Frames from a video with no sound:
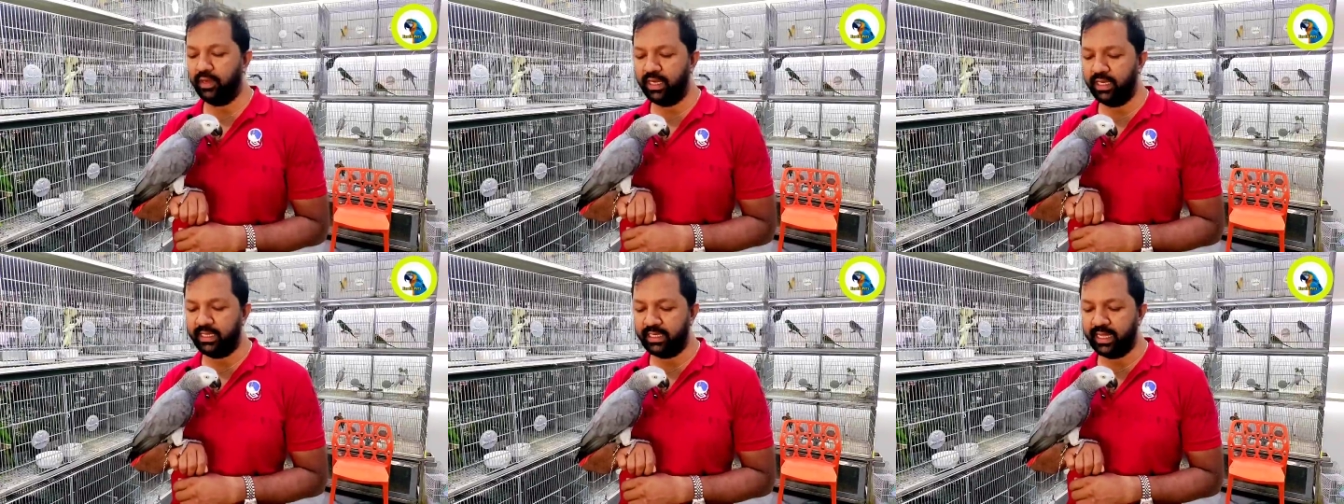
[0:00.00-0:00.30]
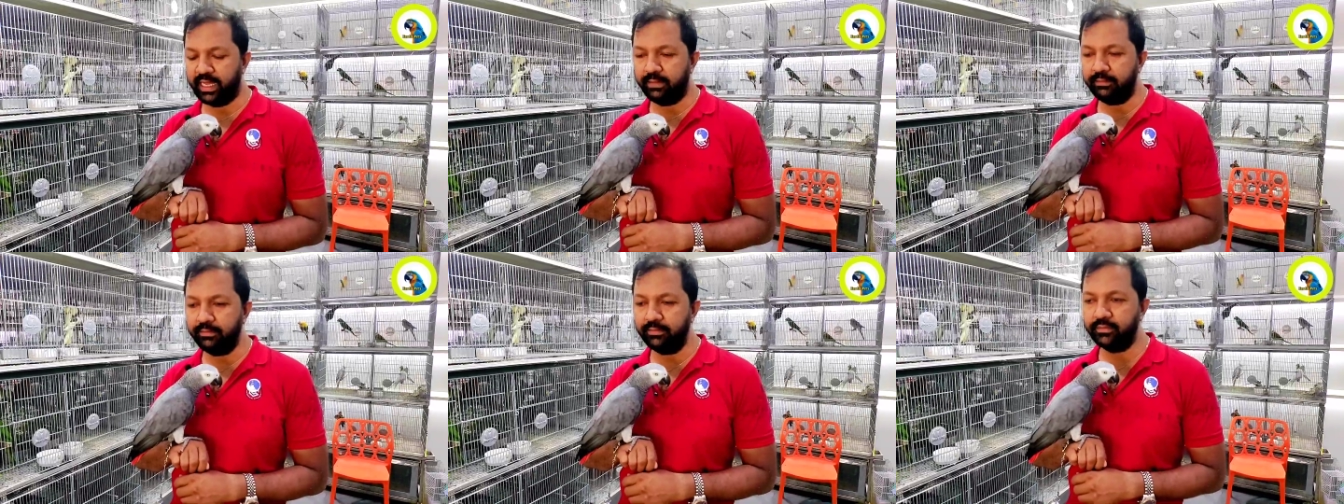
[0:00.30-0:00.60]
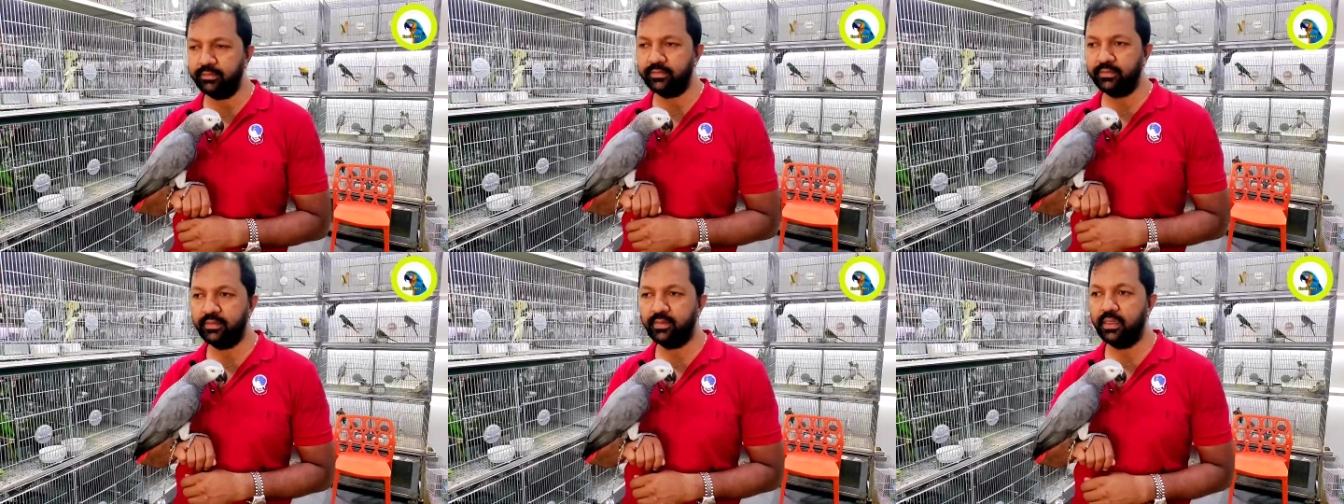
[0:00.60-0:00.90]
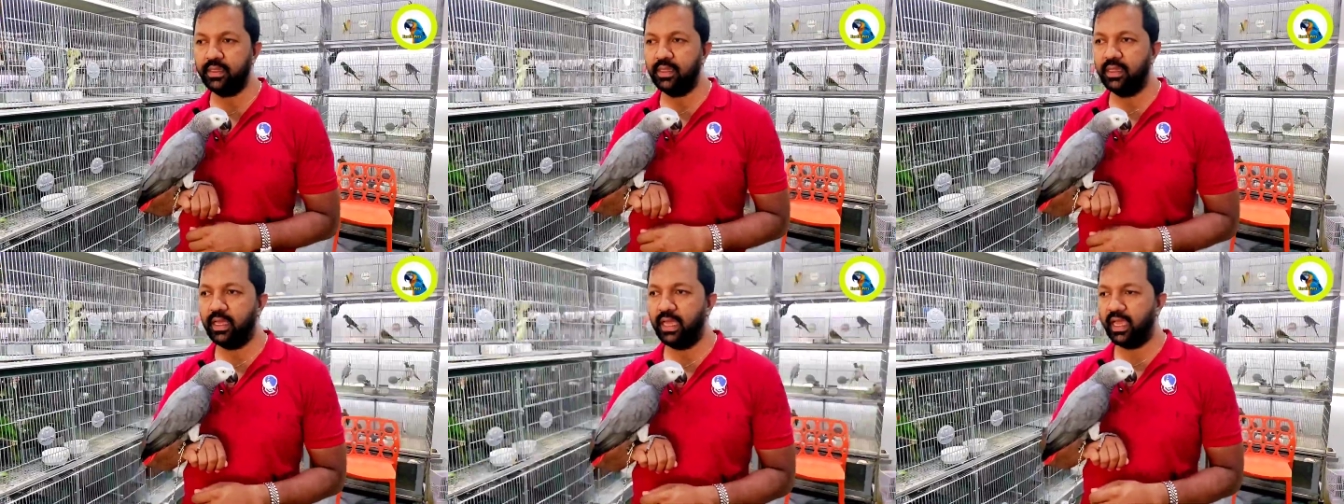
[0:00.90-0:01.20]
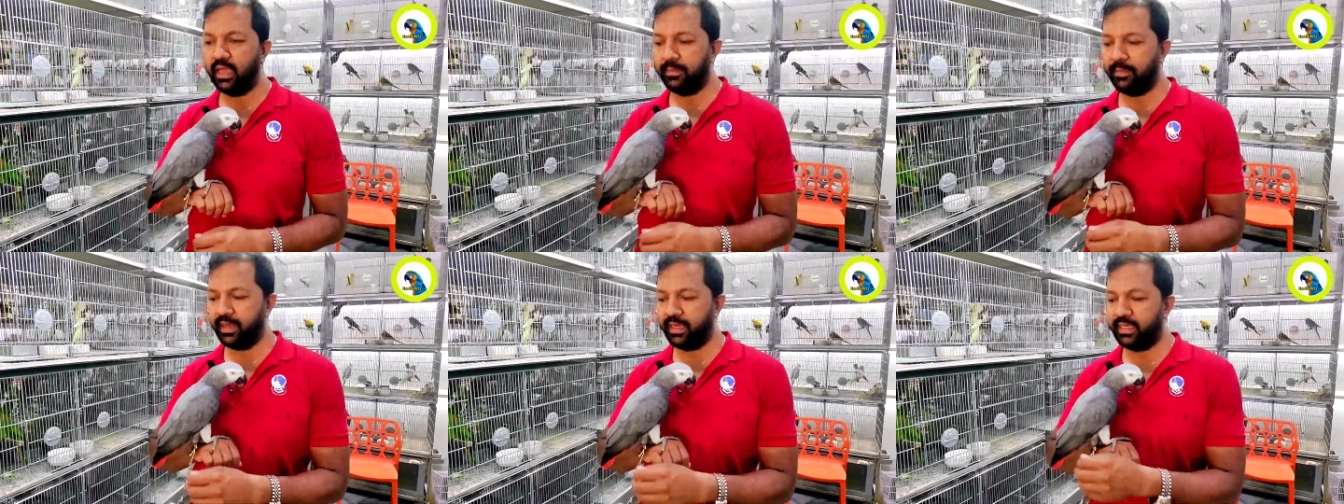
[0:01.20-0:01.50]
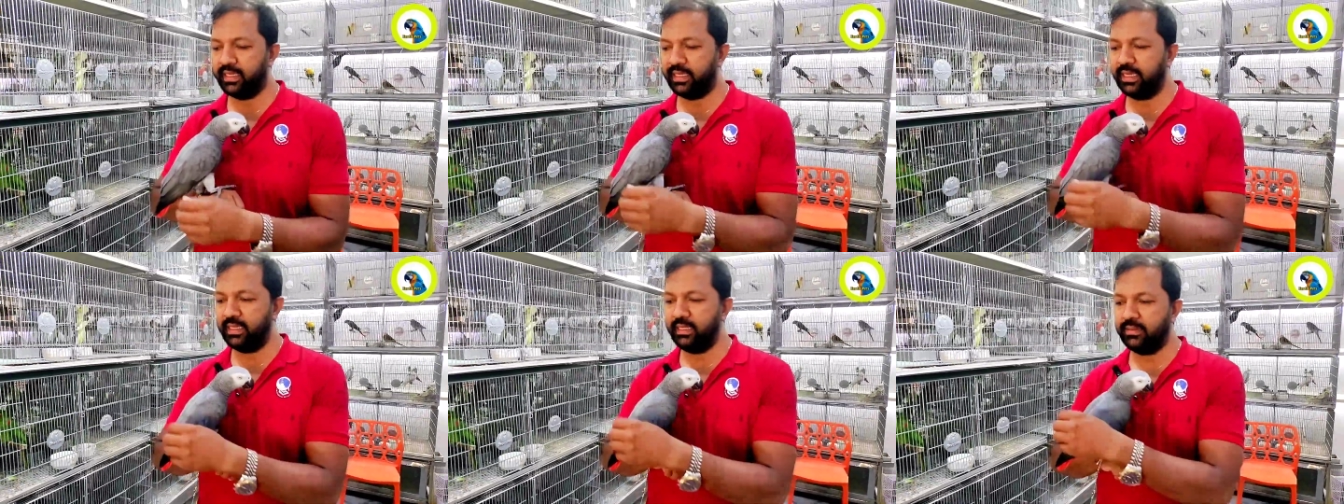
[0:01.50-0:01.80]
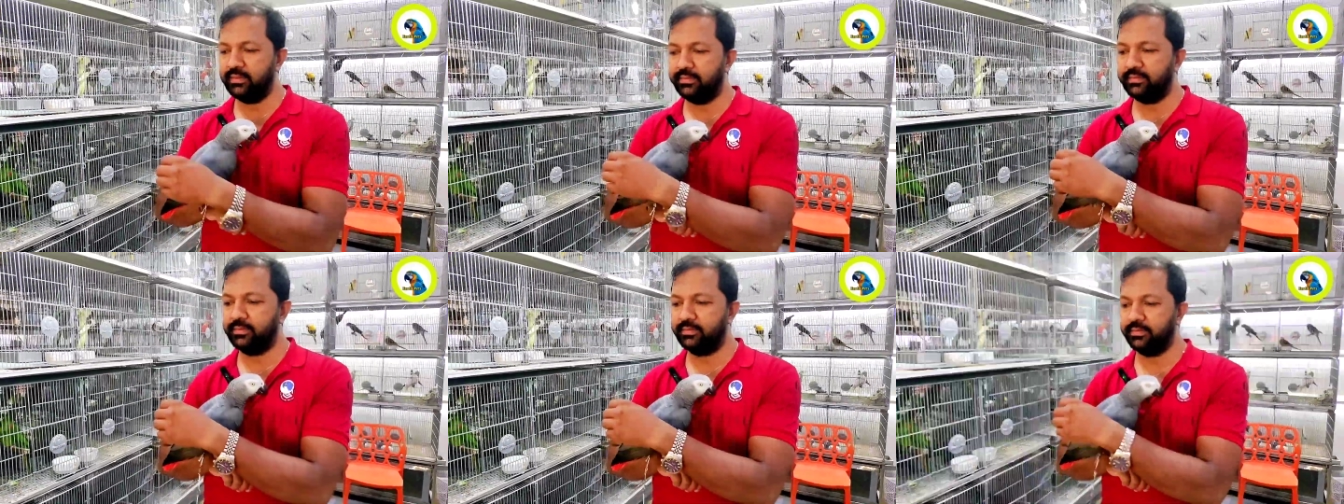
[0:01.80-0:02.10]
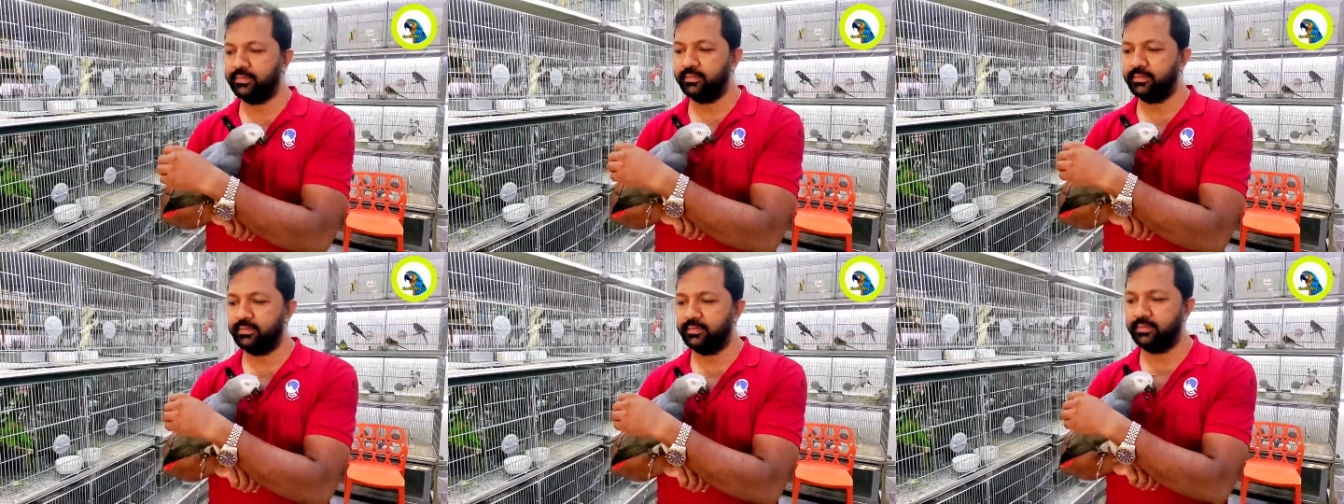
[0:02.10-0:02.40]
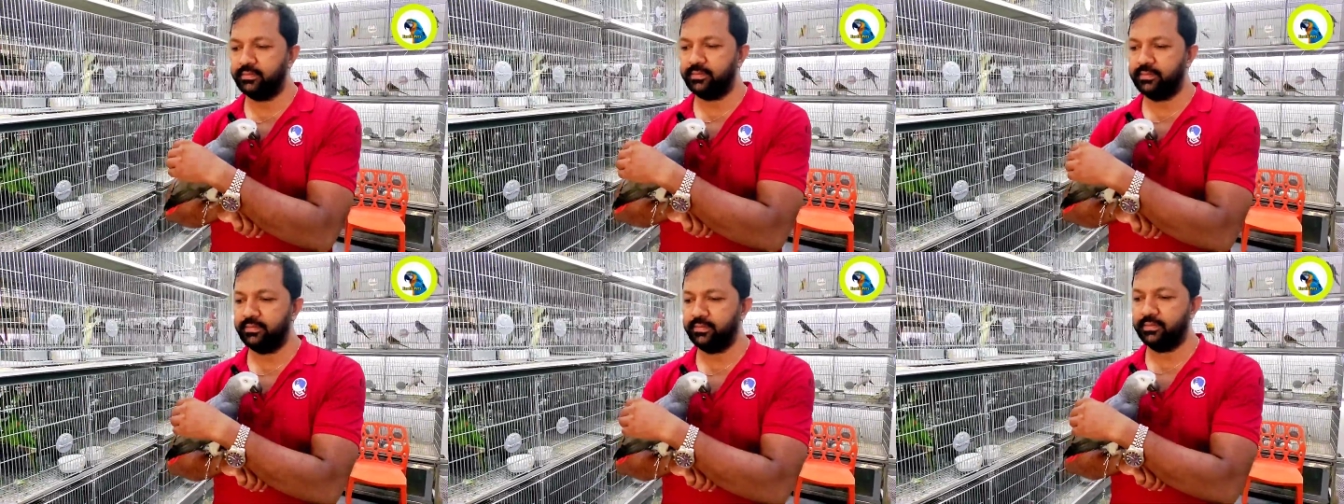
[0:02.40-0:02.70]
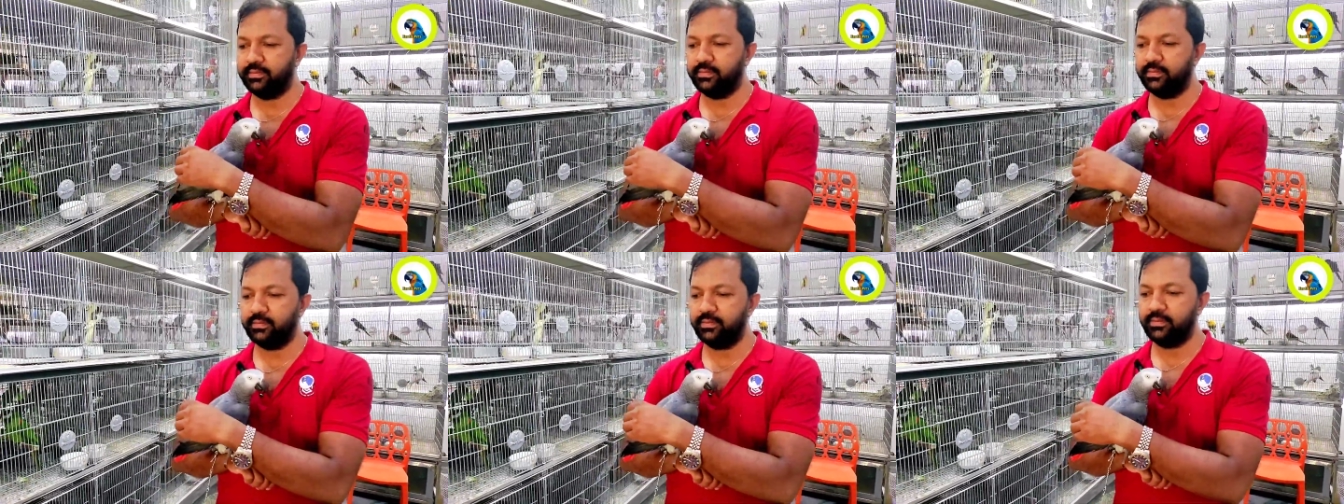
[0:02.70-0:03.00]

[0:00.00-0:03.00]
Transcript: ফুললি ট্রেন এই পাখিটা হুম